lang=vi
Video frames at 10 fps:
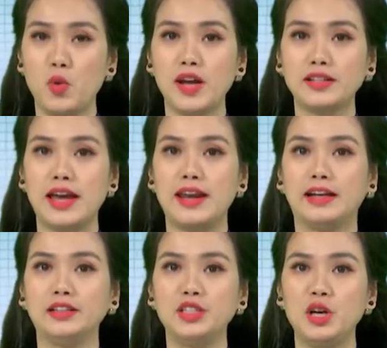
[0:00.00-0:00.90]
Hải quan Đà
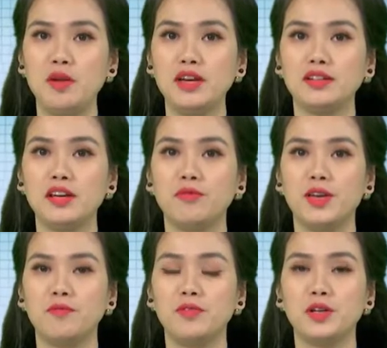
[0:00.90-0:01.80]
Nẵng cho biết đơn
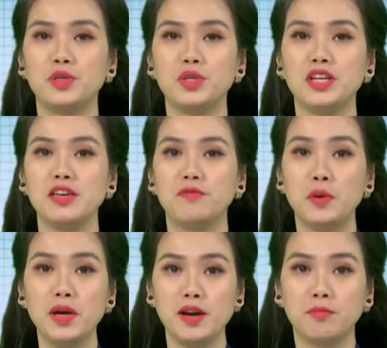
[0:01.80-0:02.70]
vị vừa chủ
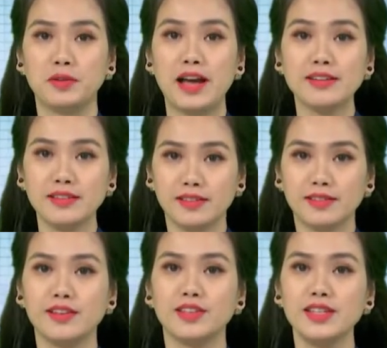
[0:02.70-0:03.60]
trì phối hợp các
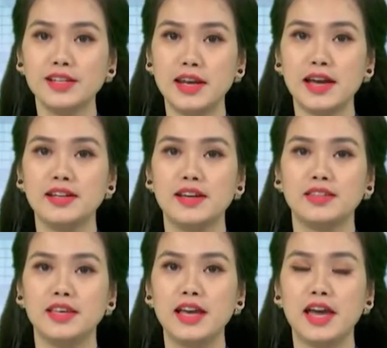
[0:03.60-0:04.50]
lực lượng chức năng
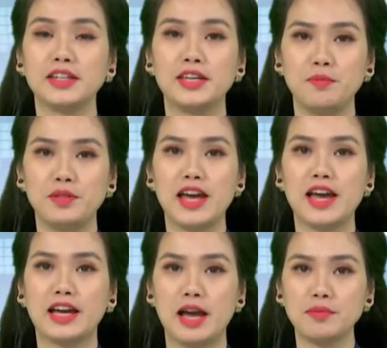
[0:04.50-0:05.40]
tiến hành kiểm
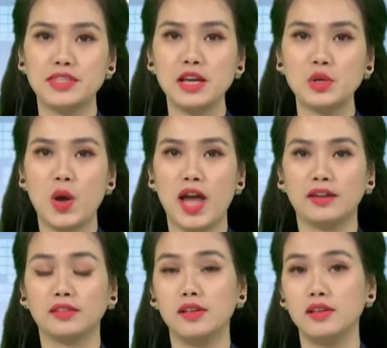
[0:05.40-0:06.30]
tra khám xét lô
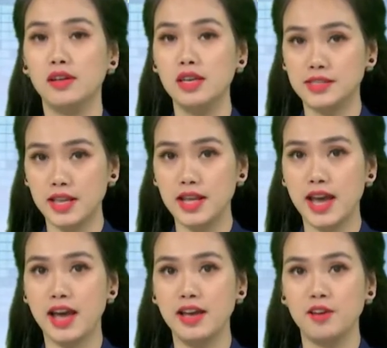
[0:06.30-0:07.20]
hàng từ
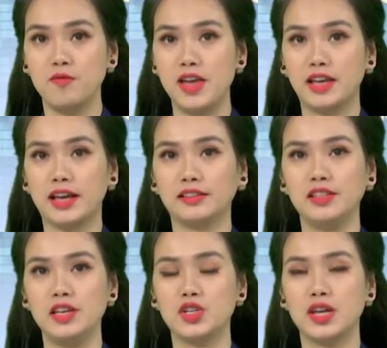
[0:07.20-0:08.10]
Nigeria về
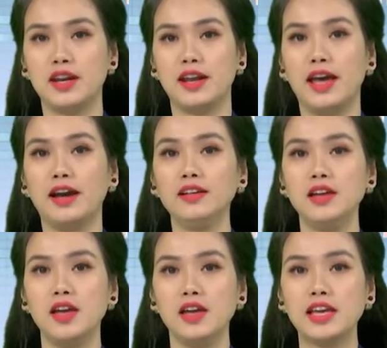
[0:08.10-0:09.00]
cảng Tiên Sa Đà Nẵng.
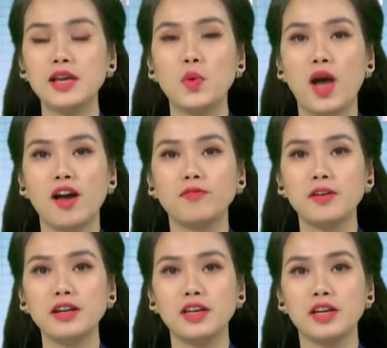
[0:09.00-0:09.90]
Kết quả
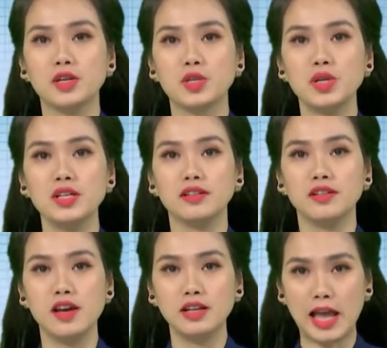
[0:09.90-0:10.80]
phát hiện số
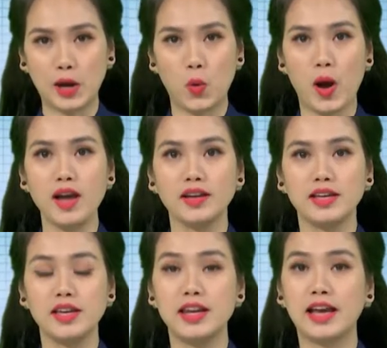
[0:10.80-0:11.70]
lượng lớn hàng hóa
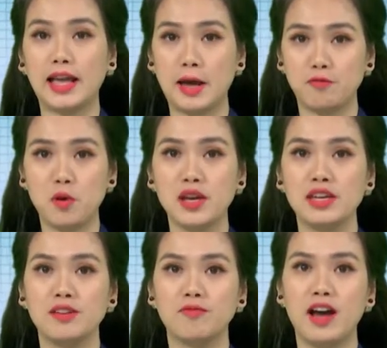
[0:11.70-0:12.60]
nghi là ngà
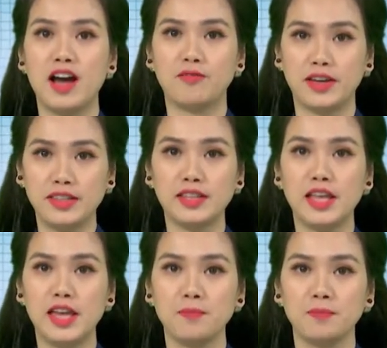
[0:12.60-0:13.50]
voi và vảy
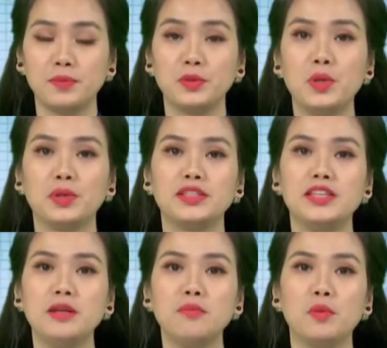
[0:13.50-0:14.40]
tê tê thuộc
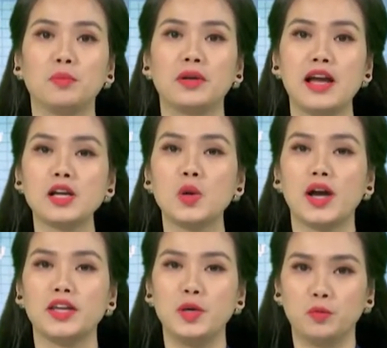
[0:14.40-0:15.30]
danh mục các
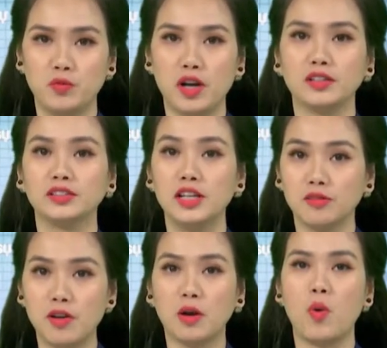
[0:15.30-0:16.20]
loài động vật,
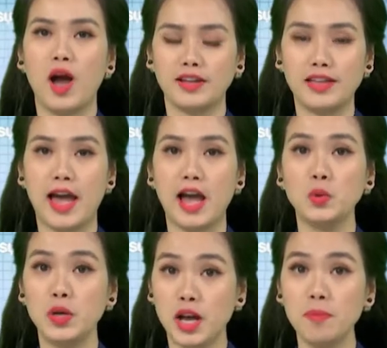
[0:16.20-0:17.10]
thực vật hoang
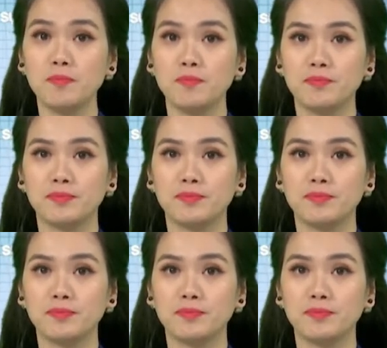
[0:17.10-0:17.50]
dã nguy cấp.